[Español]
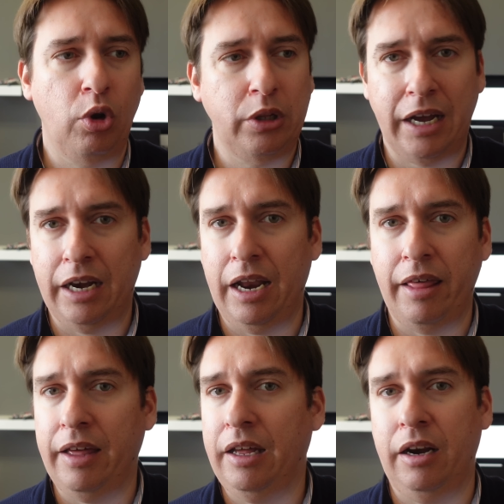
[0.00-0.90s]
no atacan
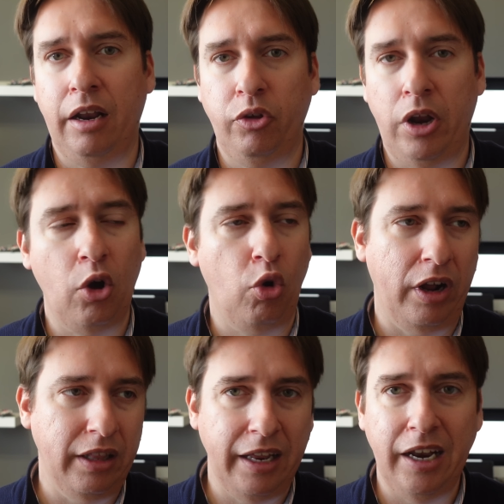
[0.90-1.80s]
nada relacionado con
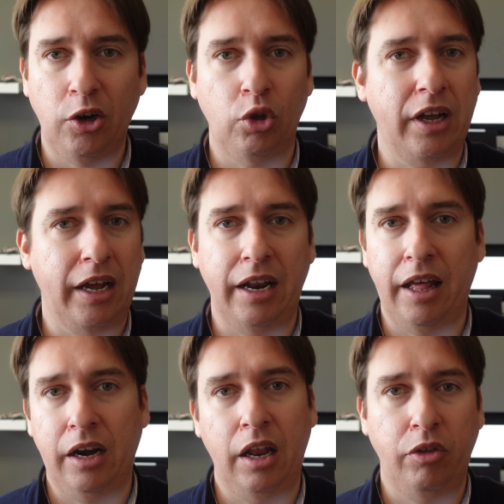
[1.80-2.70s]
calderas, no atacan
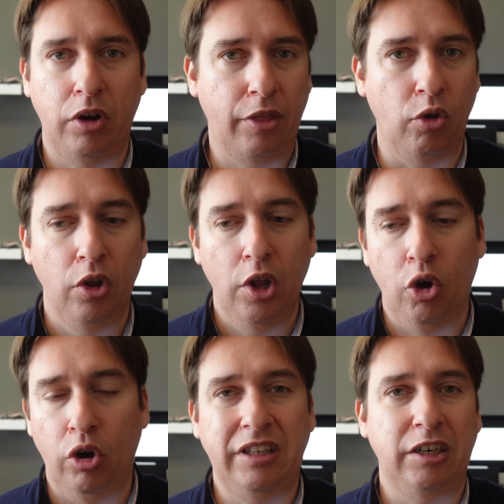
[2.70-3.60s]
nada relacionado
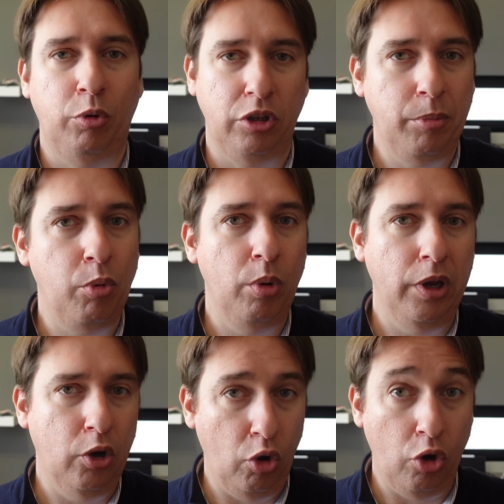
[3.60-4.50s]
con el transporte
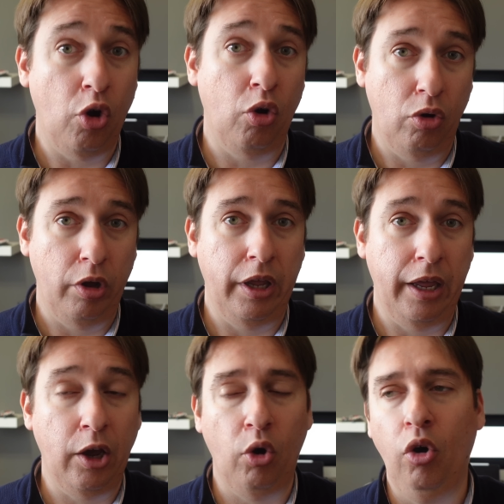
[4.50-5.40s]
público no eh,
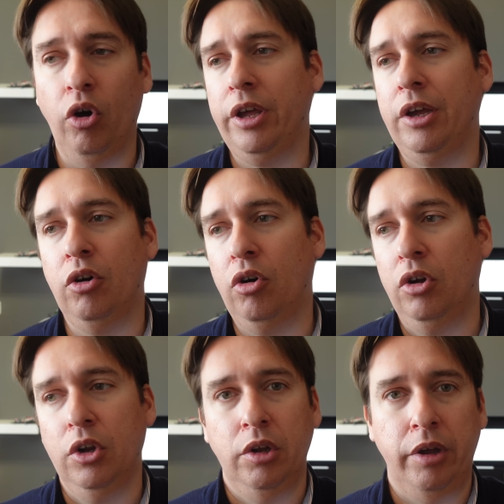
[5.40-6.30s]

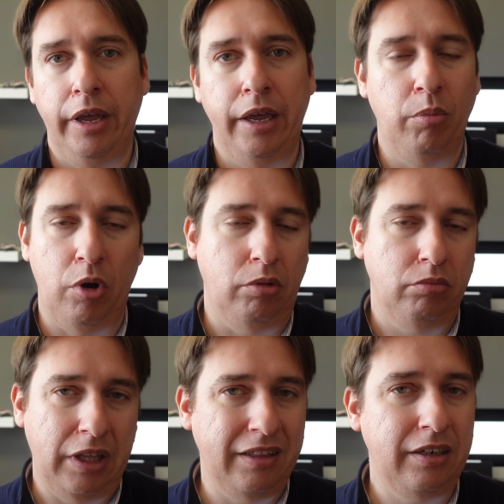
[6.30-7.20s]
ecológico, eh, bueno,
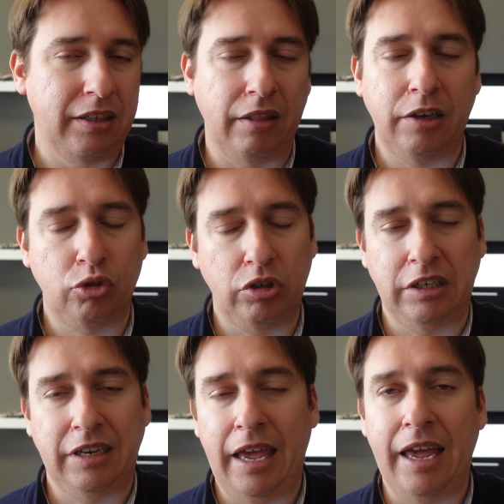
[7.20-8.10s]
tantas y tantas
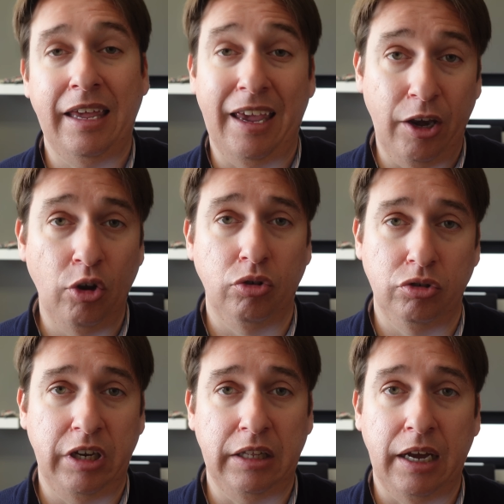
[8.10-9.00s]
cosas que hay que no
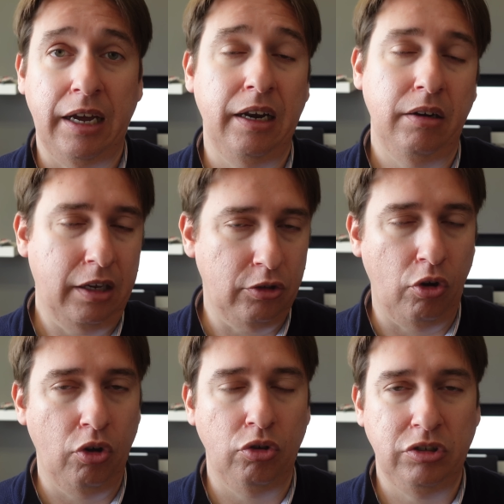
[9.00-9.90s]
se atacan, que
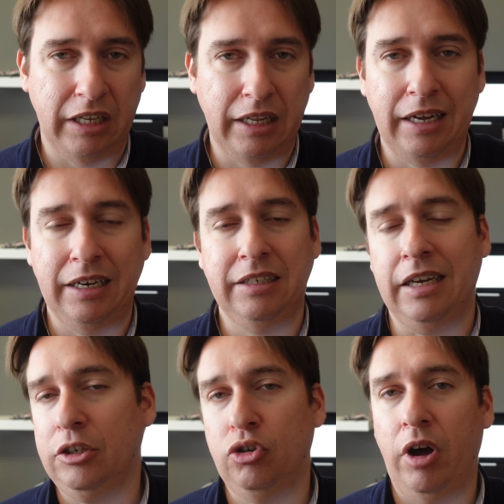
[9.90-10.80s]
solo se atacan en este
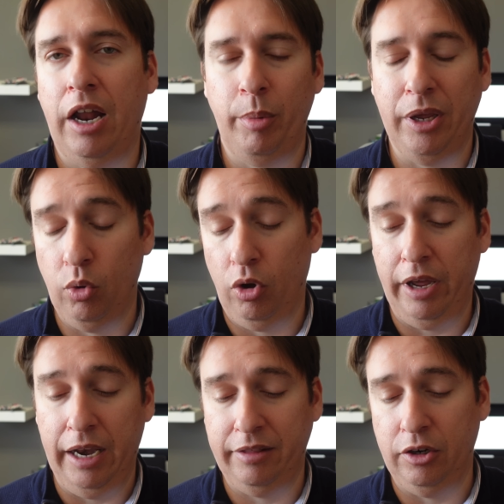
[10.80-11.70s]
caso al vehículo
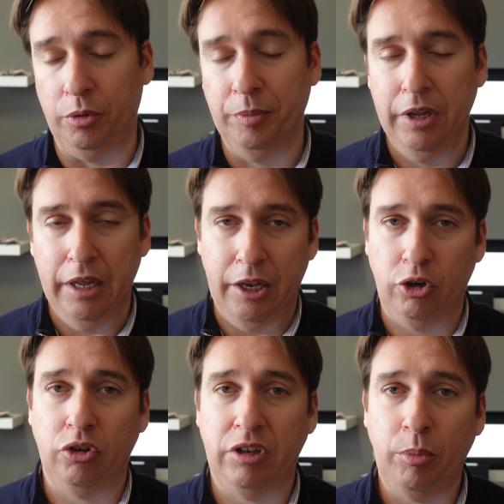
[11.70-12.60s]
eléctrico. Y nos
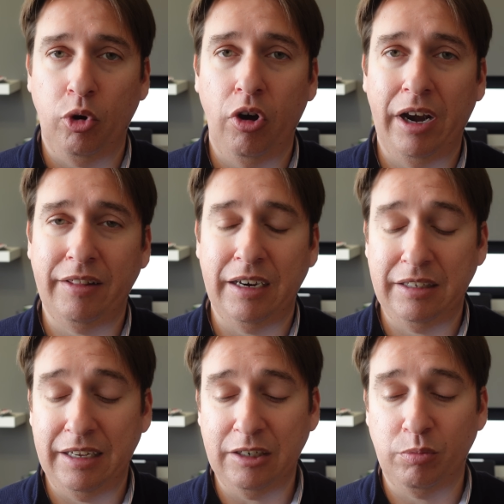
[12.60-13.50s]
encontramos con
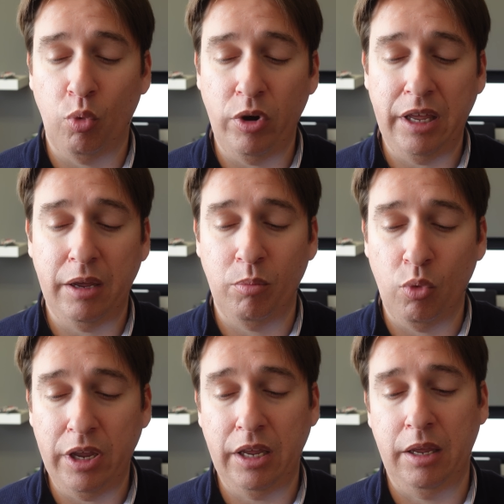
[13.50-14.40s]
características muy,
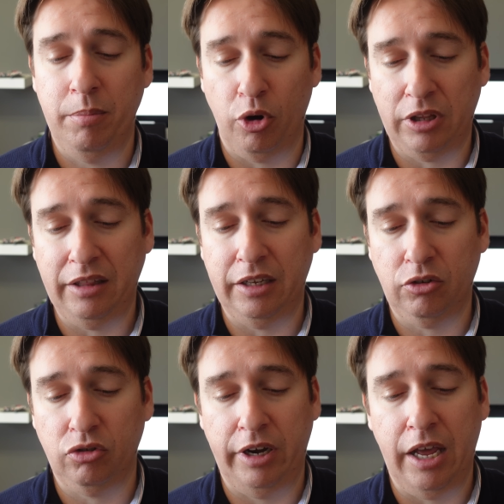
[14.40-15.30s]
muy importantes
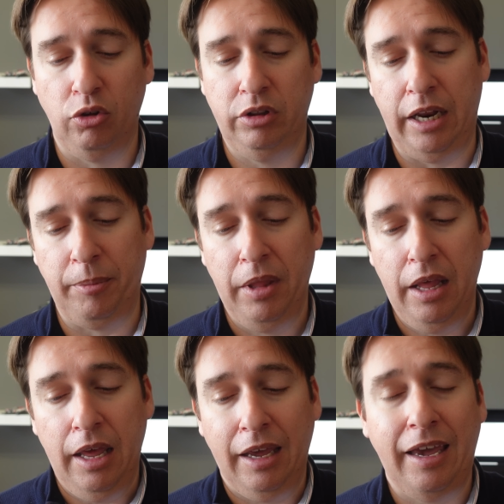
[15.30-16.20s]
que os quería contar.
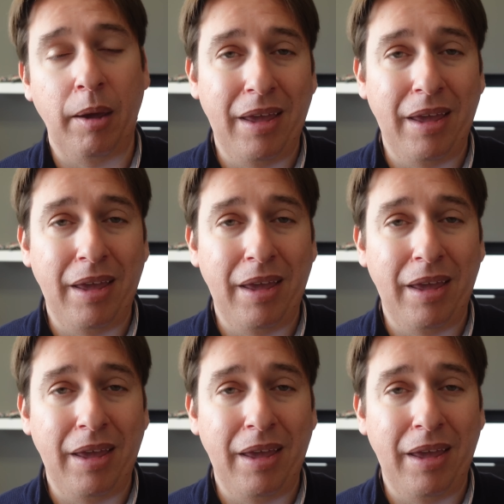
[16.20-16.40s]
¿Qué